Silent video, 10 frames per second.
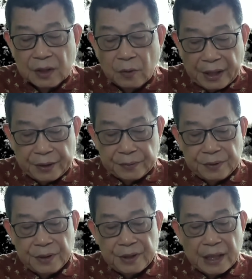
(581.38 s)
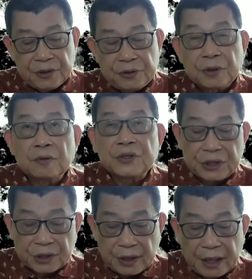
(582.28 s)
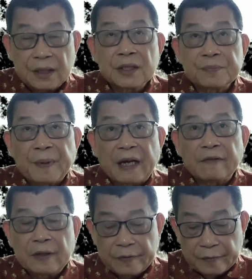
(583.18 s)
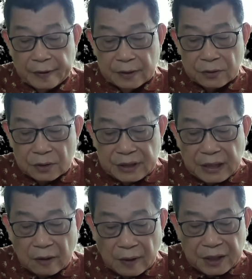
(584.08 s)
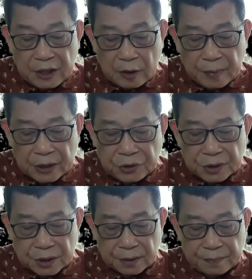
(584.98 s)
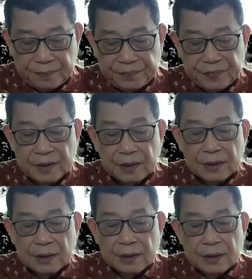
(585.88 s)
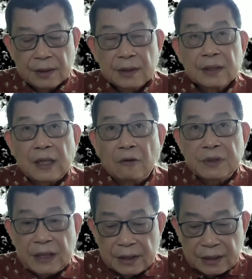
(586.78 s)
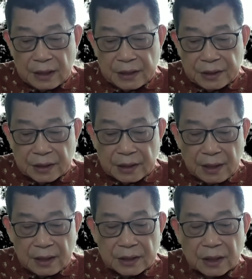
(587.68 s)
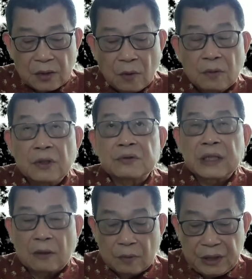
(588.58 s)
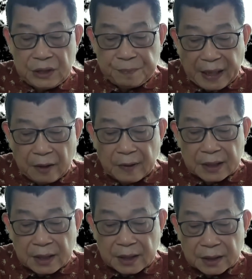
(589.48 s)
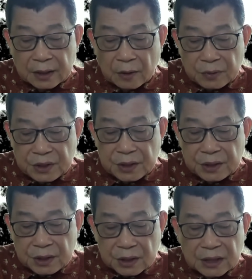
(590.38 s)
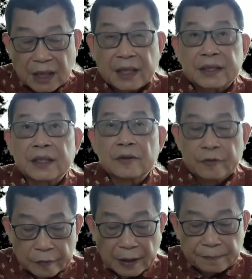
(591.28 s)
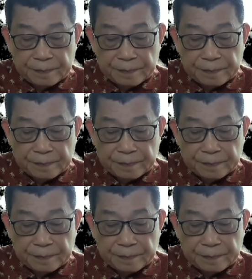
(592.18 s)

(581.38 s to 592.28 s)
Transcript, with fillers: 外流，延续过去十年百万富翁向外移民的趋势。高净值人士的定义是个拥有超过一百万可投资资产的富翁。